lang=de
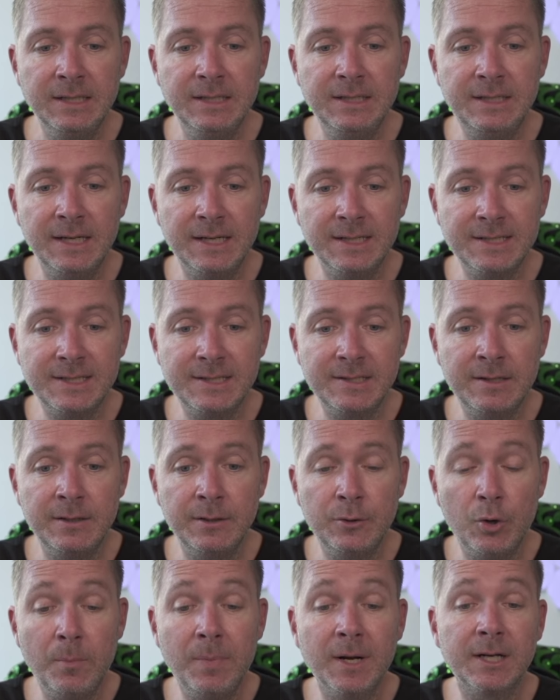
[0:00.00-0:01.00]
dass äh,
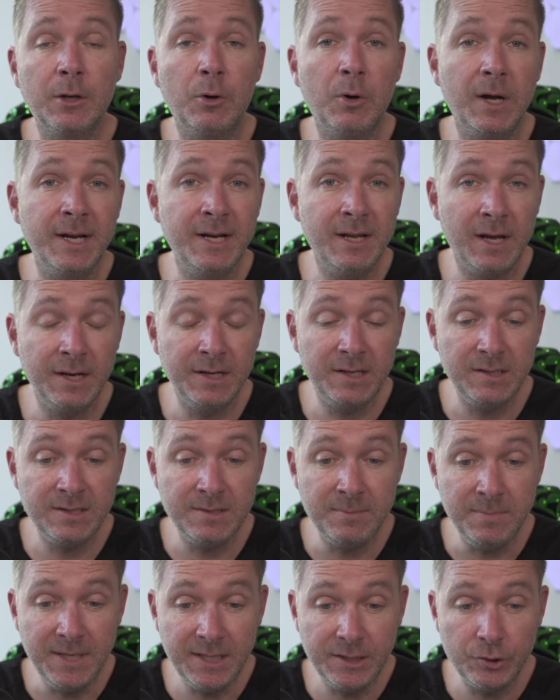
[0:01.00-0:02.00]
Kompakt auch eine
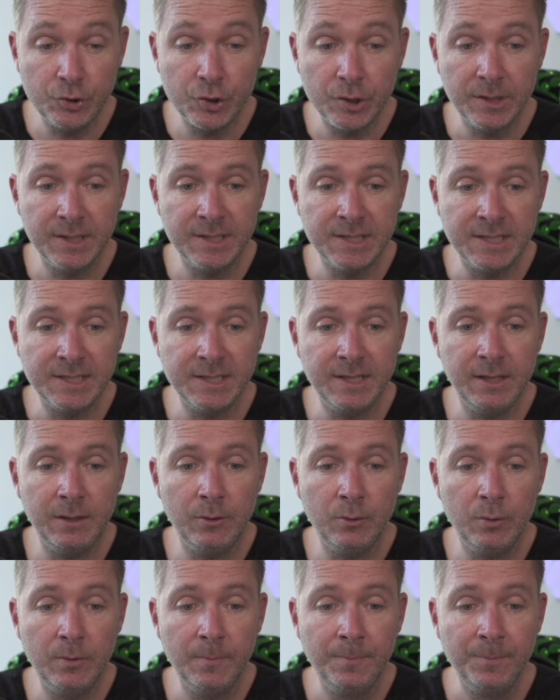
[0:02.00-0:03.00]
antisemitische
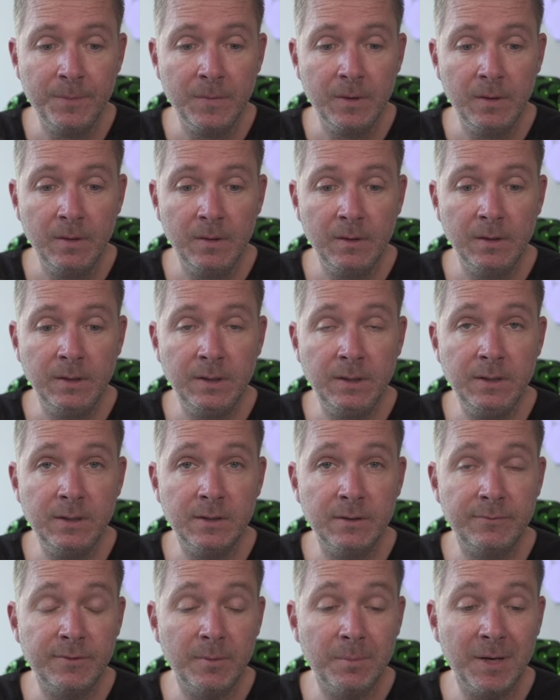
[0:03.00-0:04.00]
Erzählung
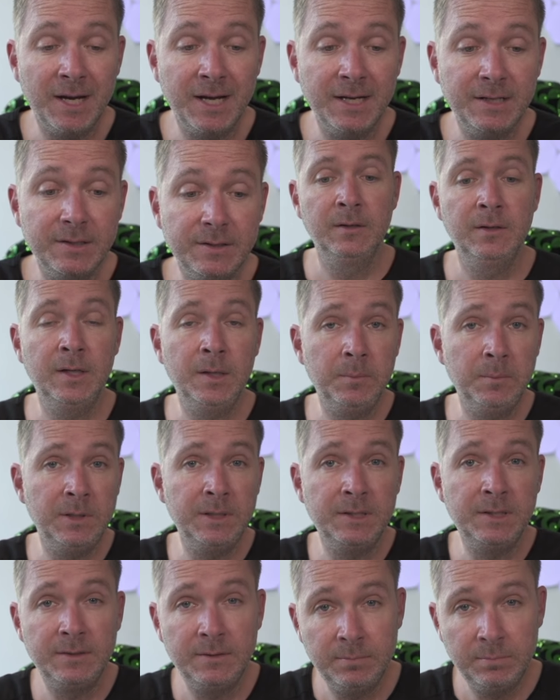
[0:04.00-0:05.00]
hier verbreitet,
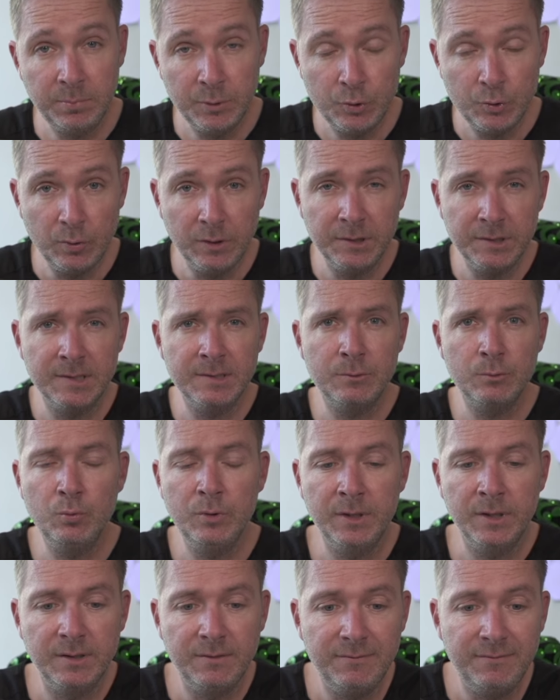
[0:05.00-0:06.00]
nämlich bezüglich des
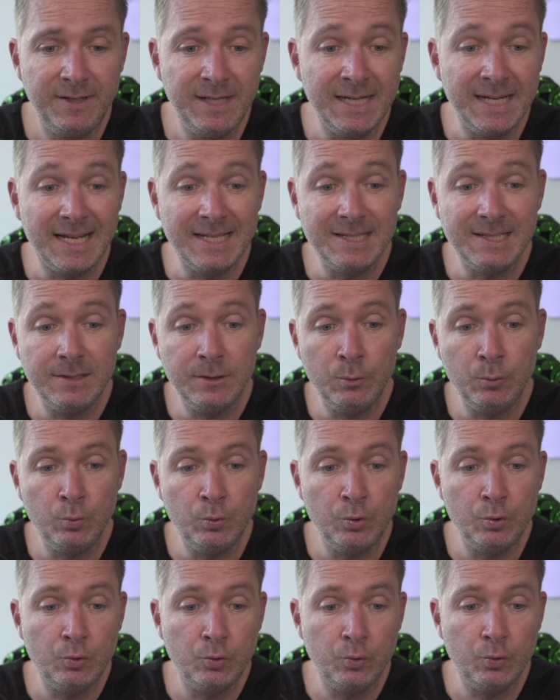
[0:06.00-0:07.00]
sogenannten
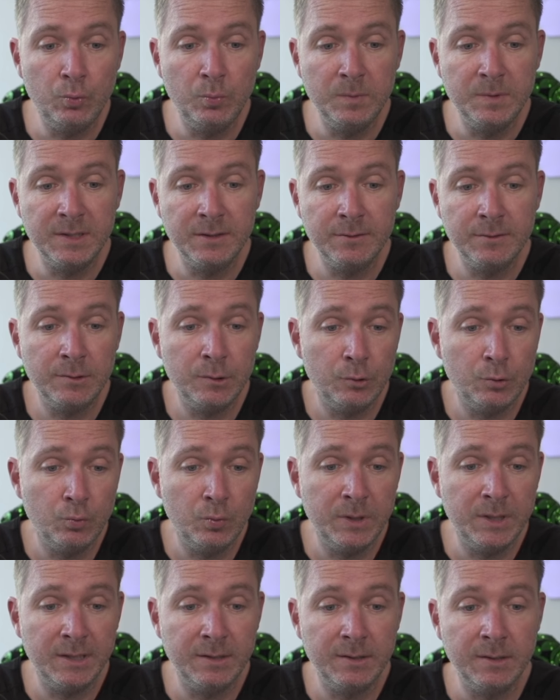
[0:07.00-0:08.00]
Finanzjudentums, also eine
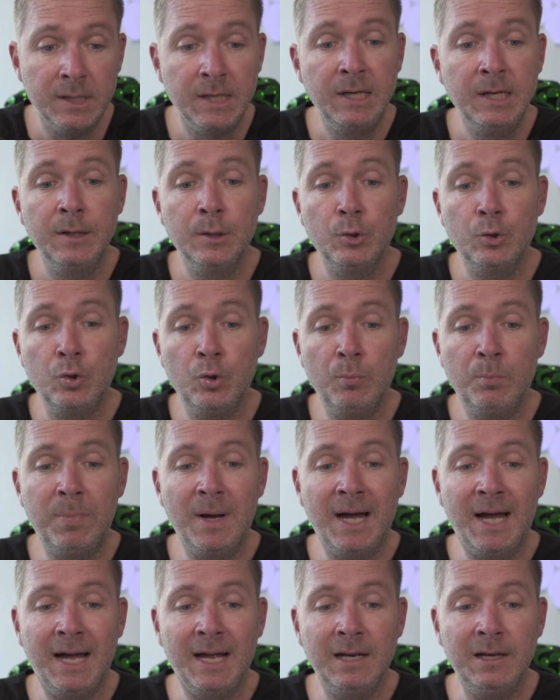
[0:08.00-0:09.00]
sogenannte
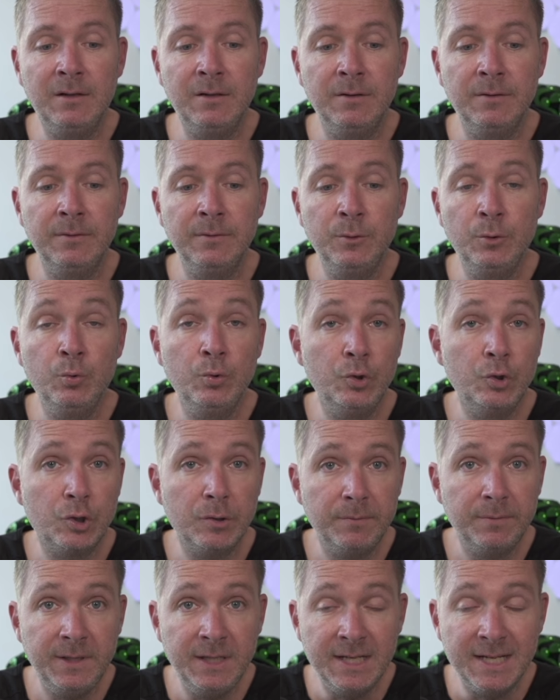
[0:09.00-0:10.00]
globale
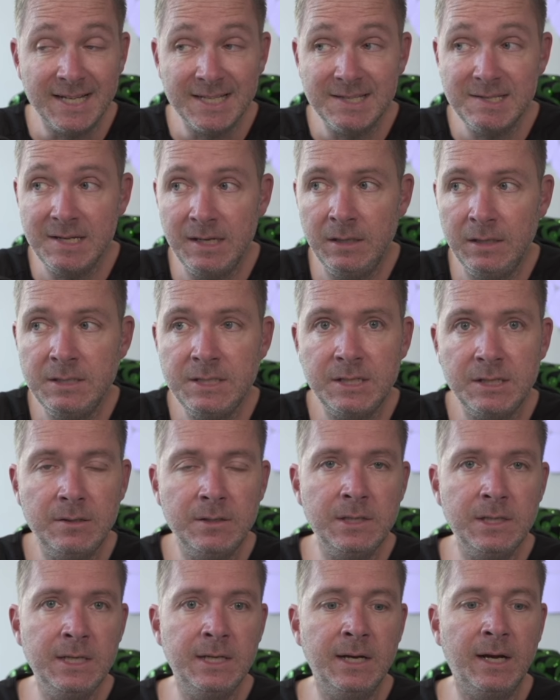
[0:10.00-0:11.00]
jüdische
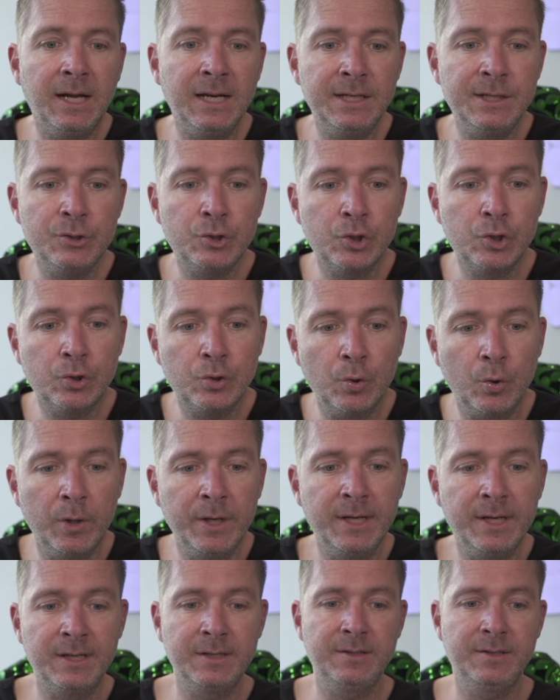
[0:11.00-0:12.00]
Finanzelite, die da alles
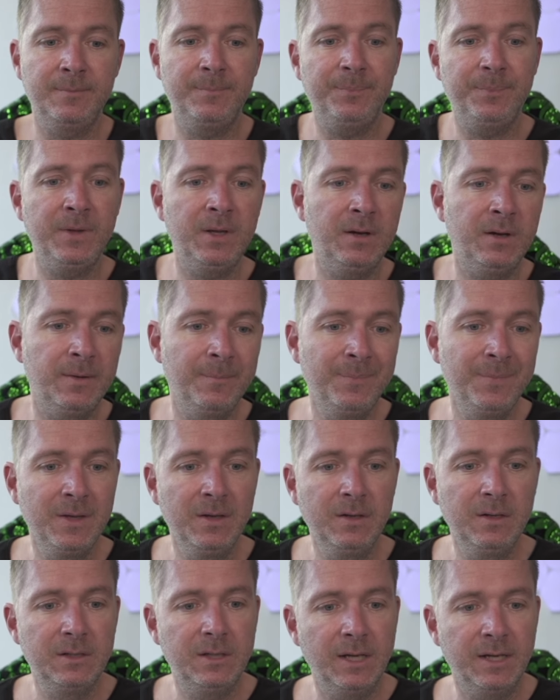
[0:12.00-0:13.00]
steuert. Ja,
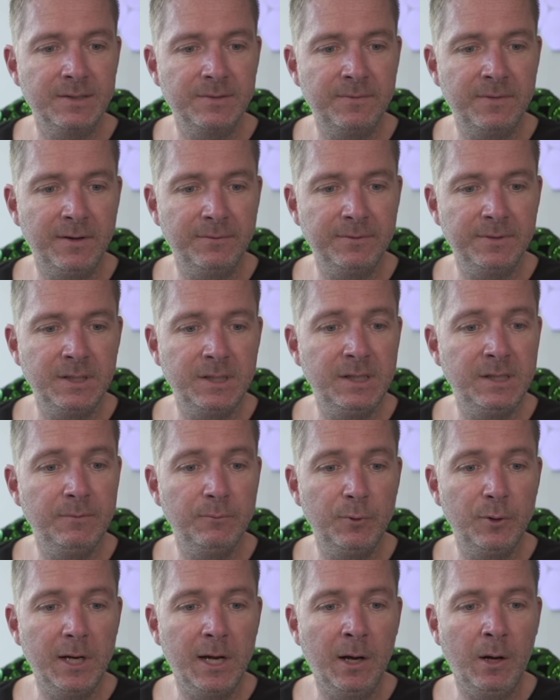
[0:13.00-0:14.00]
das werfen die denen
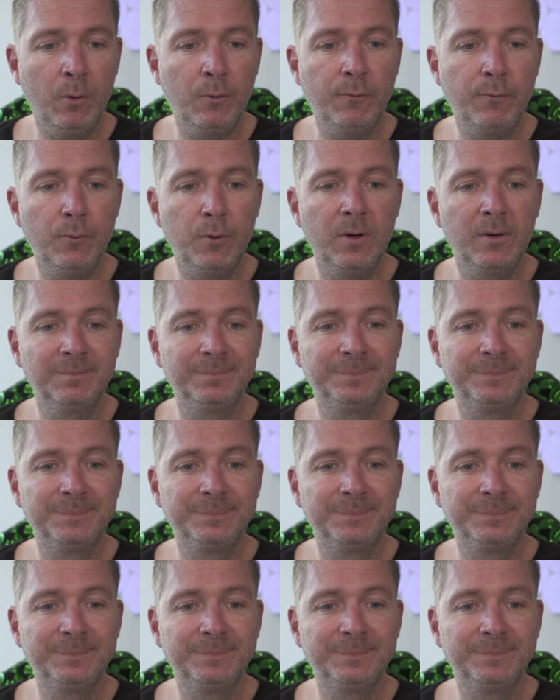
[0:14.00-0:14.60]
wohl auch vor.